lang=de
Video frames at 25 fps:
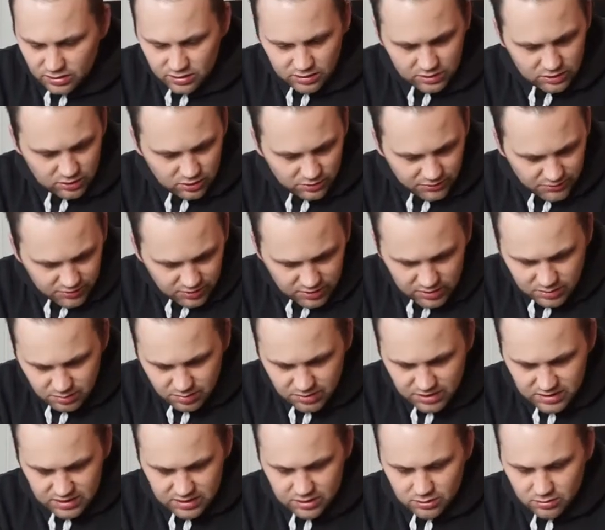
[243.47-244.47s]
Ich hoffe, die
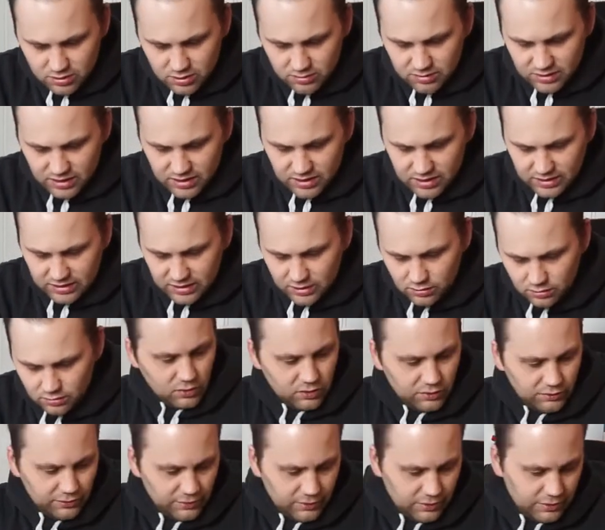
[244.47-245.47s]
passt überhaupt rein.
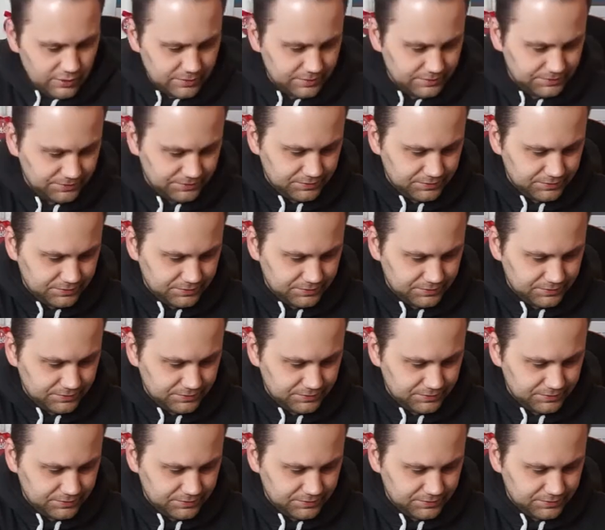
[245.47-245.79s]
So.